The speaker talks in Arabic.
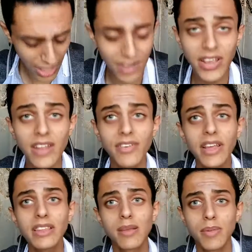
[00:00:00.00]
على فكره
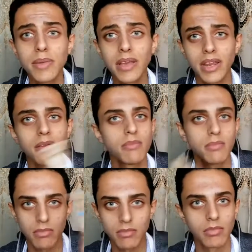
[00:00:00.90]
فكره البيبي
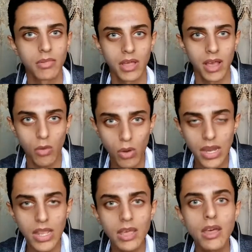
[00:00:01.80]
كريم
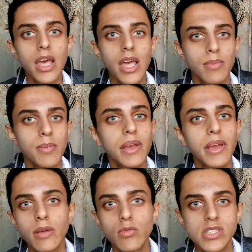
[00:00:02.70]
ككلي البيبي
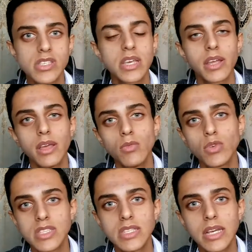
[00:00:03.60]
كريم والسيسي
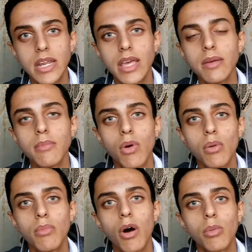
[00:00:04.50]
كريم والديدي كريم
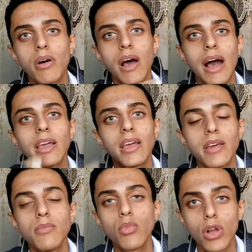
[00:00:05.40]
هم عباره عن
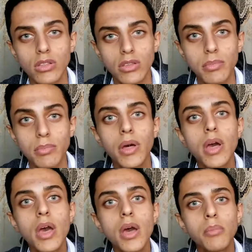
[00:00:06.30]
كريم مرطب
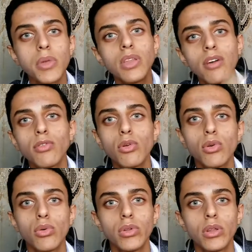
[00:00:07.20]
متضاف
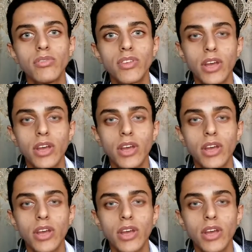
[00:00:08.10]
له لون